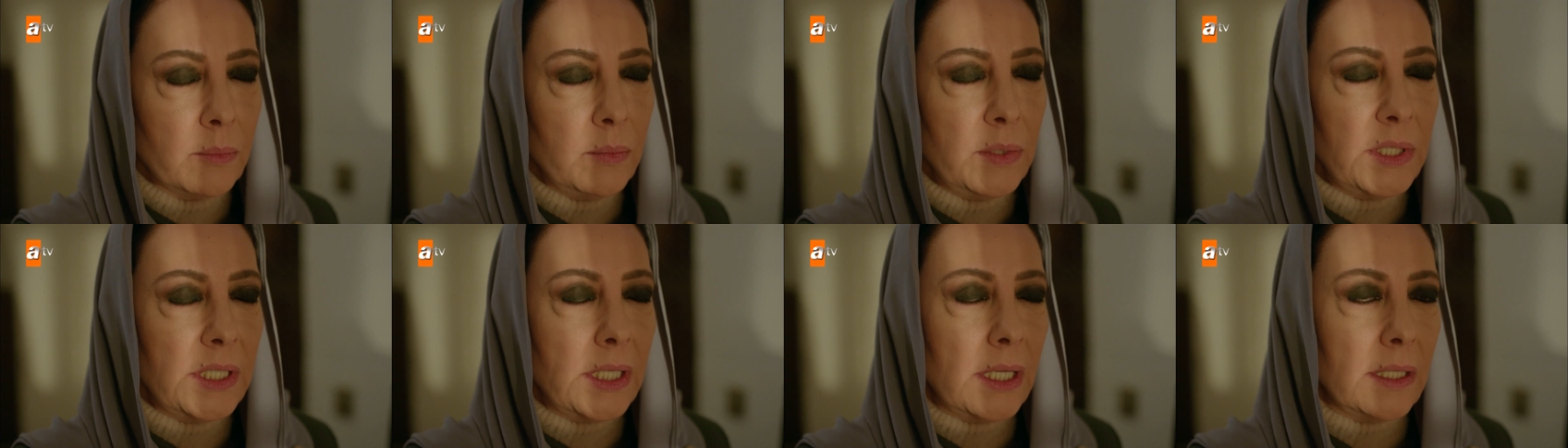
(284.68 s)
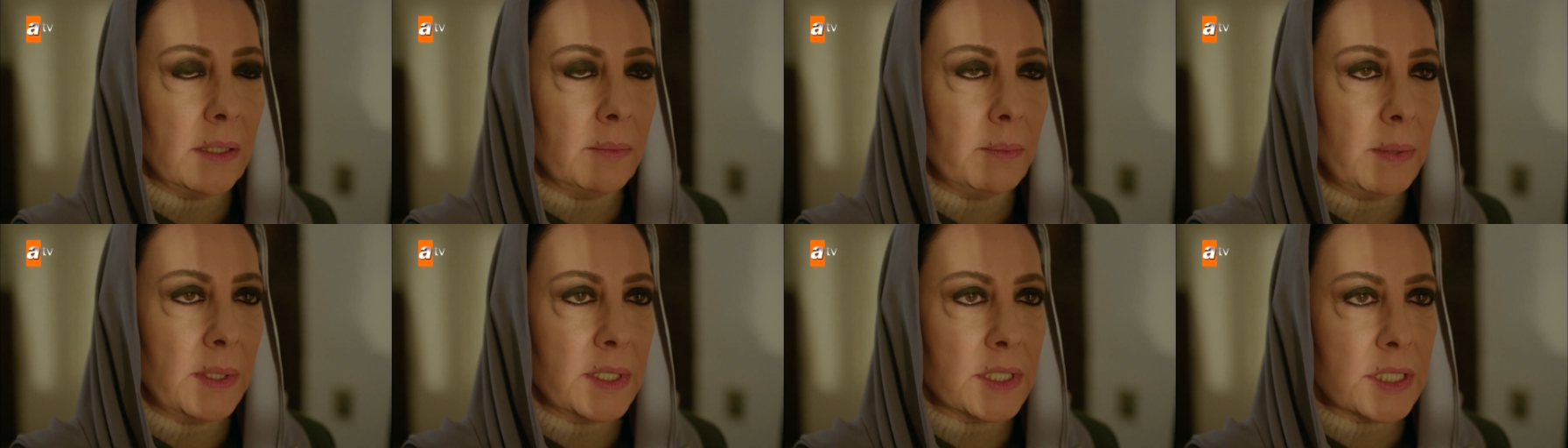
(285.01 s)

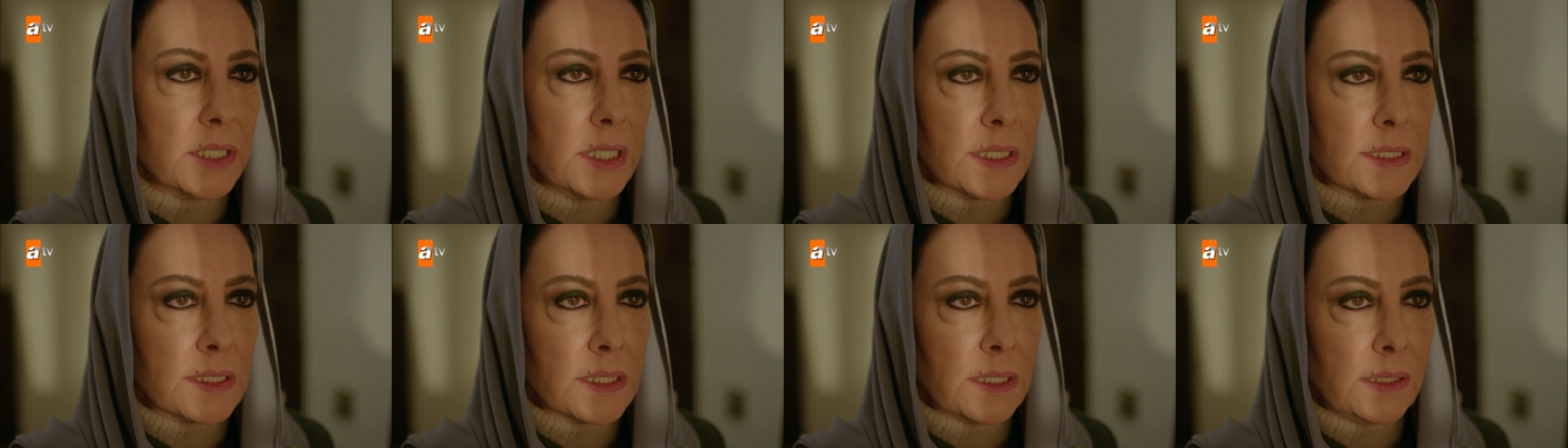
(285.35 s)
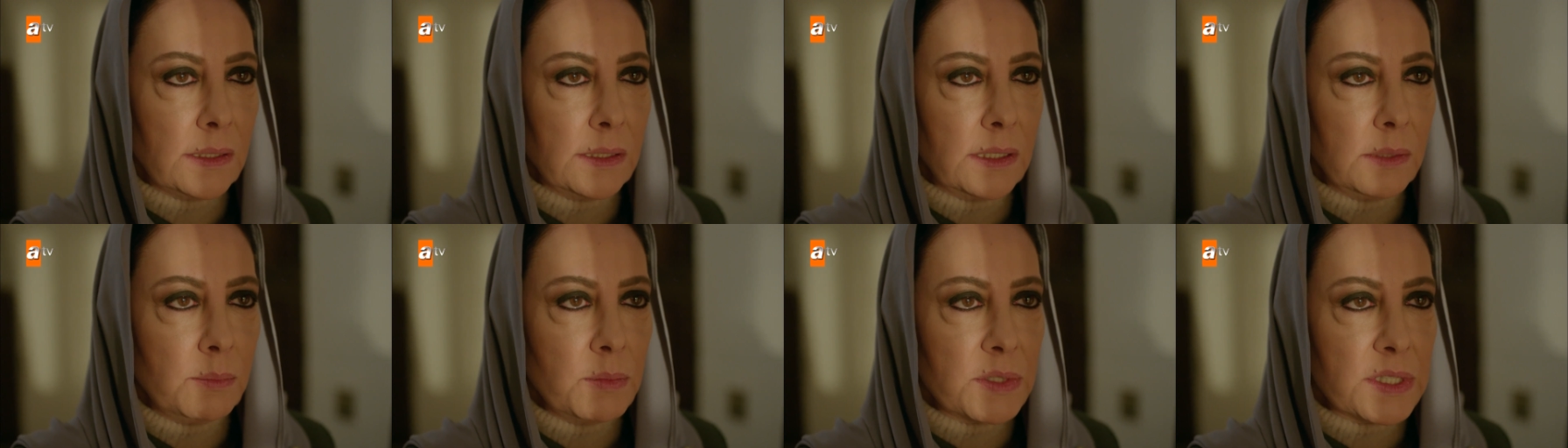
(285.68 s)
Miran'ın peşine
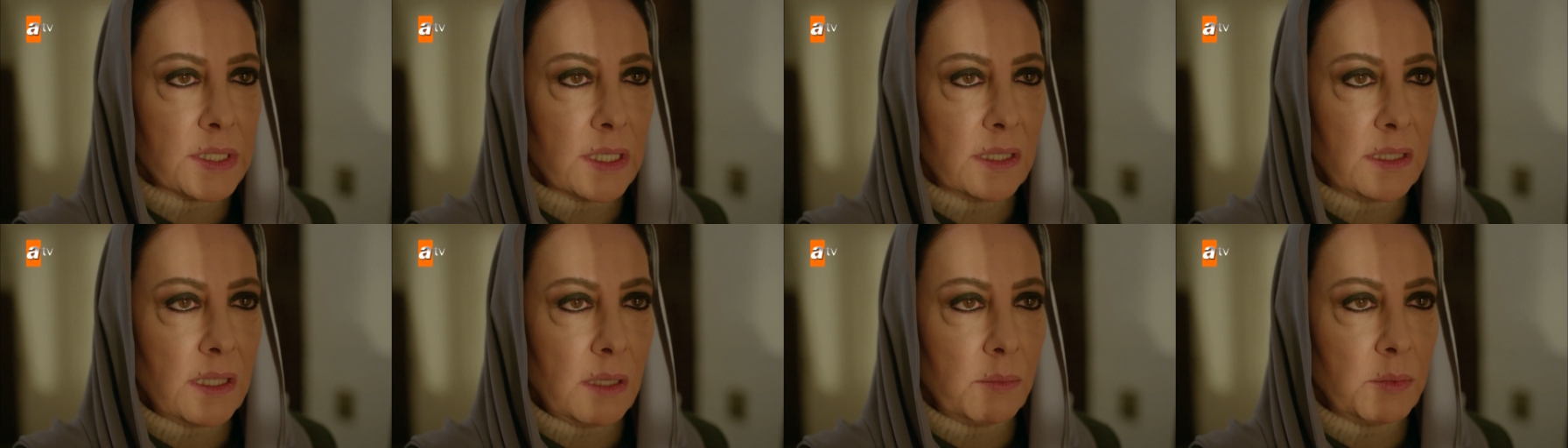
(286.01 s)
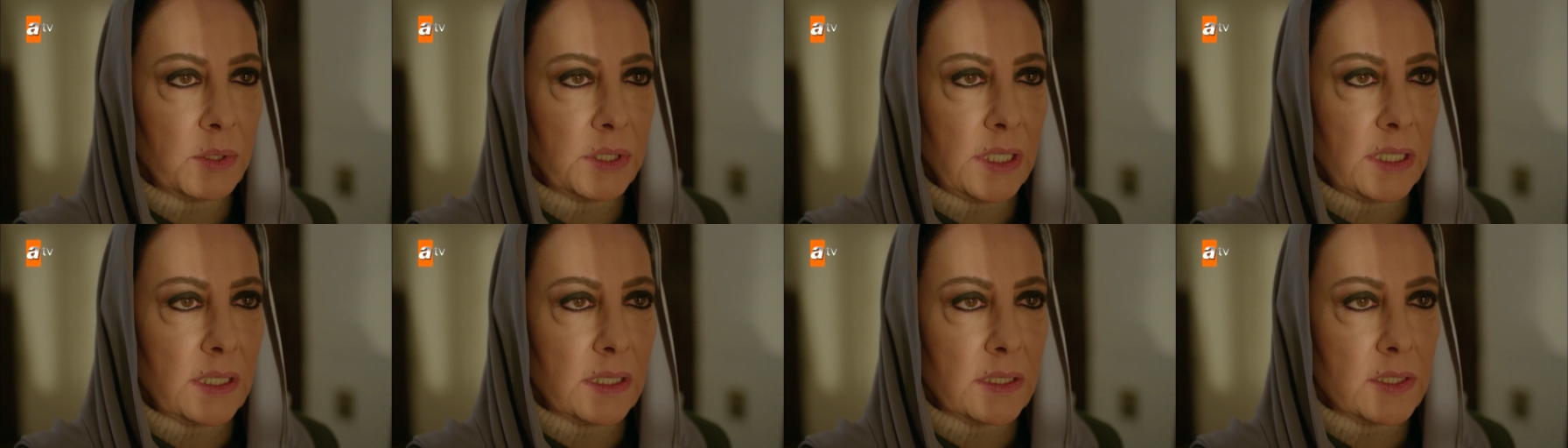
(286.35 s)
saldığımız
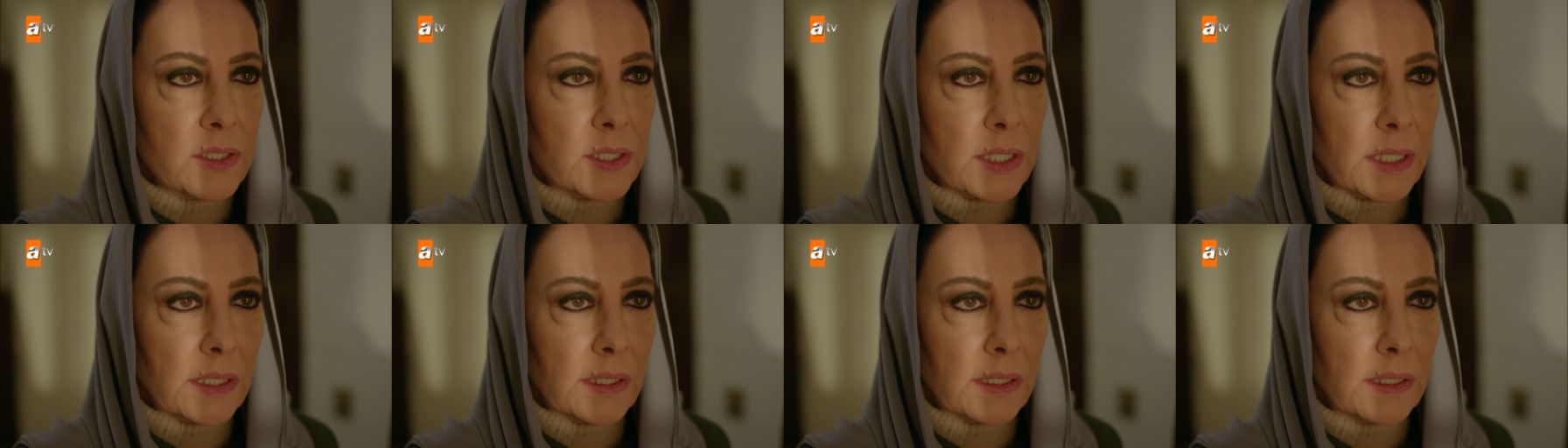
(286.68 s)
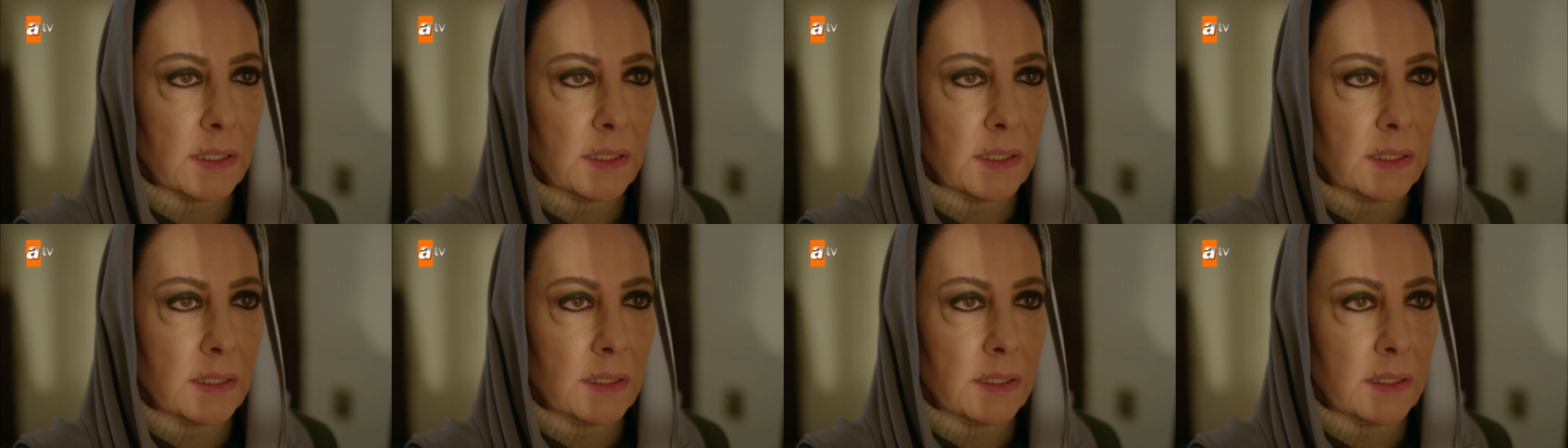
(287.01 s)
adamı geri çek.